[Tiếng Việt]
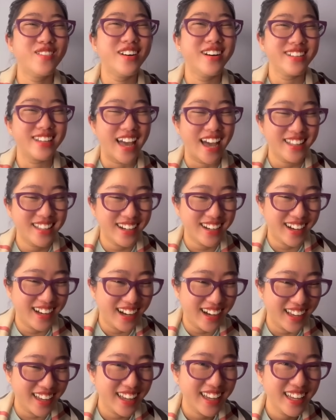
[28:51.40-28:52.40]
mười kể thôi đó
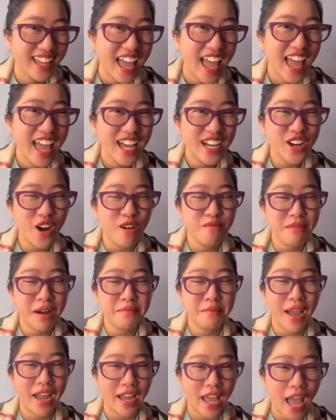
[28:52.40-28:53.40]
thôi còn mà
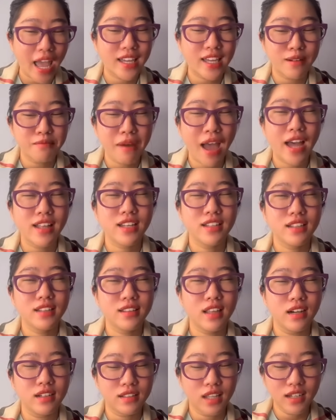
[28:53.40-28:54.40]
màn hai cảnh ba thì từ
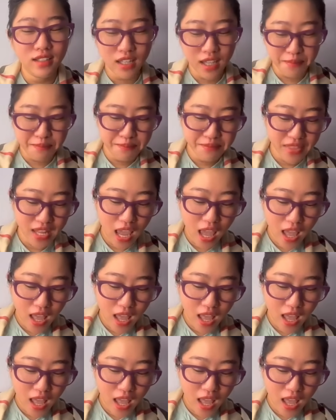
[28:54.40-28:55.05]
từ tính tiếp